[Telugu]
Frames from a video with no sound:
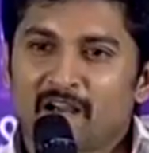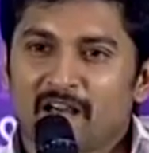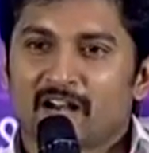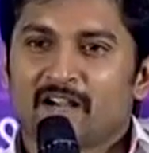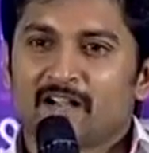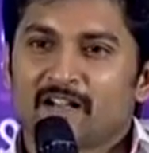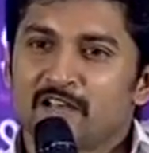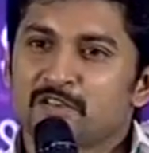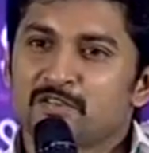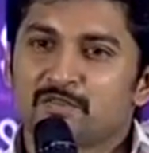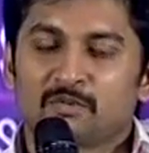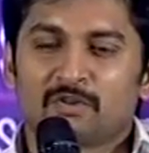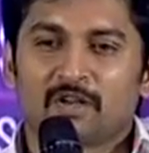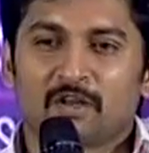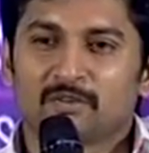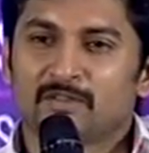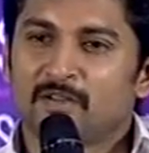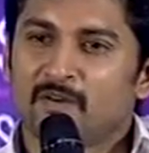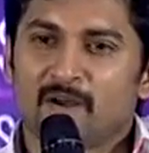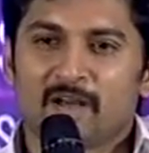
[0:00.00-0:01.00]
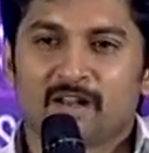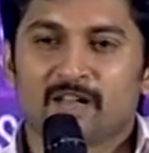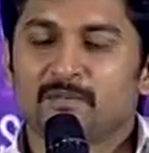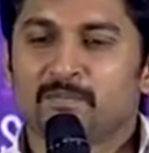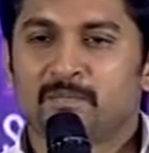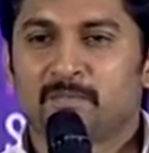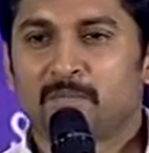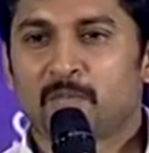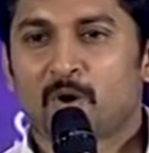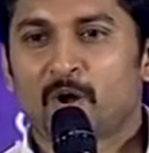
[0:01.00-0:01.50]
కరెక్టా సూట్ అవుతాం అన్నది
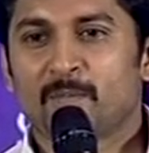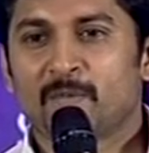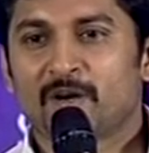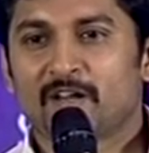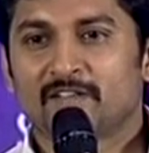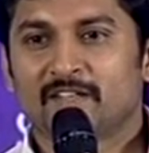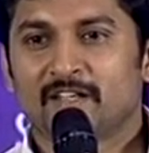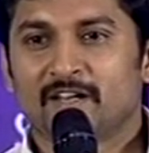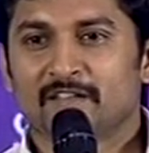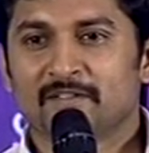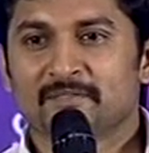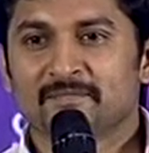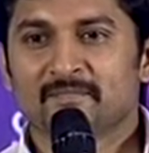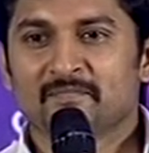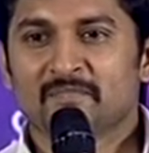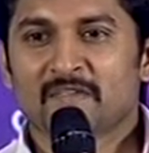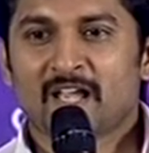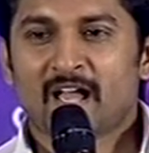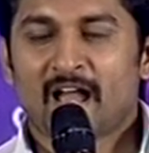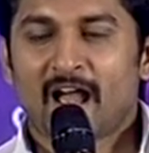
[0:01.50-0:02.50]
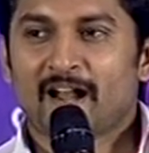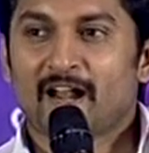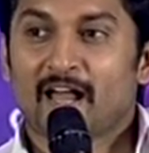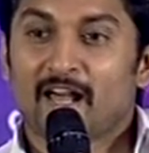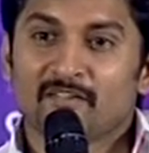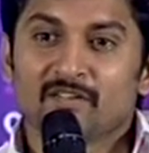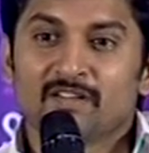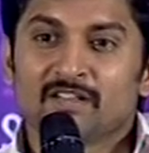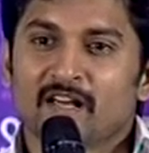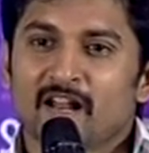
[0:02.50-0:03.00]
ప్రాపర్గా తెలియదు అండ్
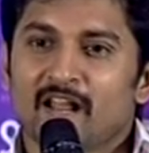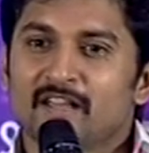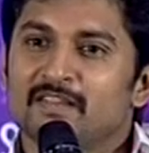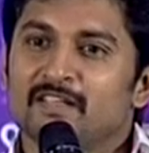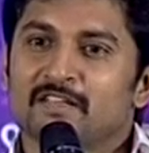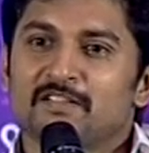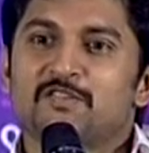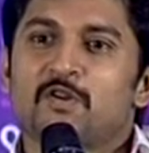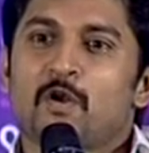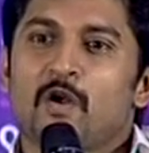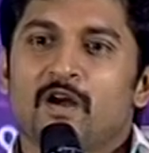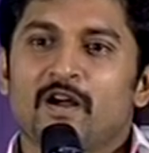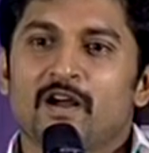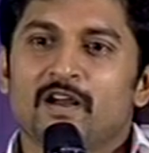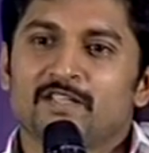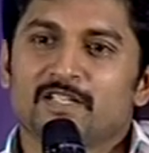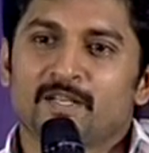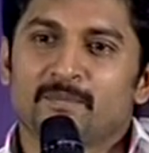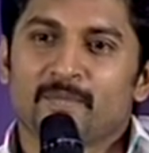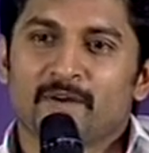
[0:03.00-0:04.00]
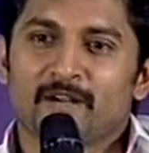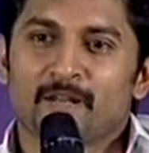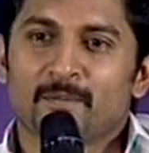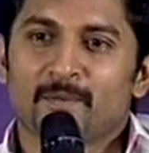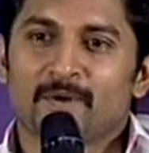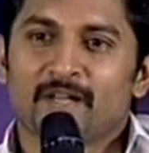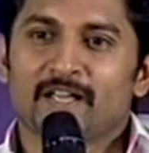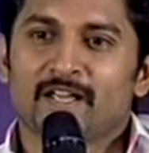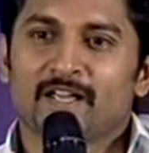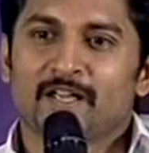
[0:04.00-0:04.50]
అరవింద్ గారు అంత స్ట్రాంగ్గా చెప్పేటప్పటికి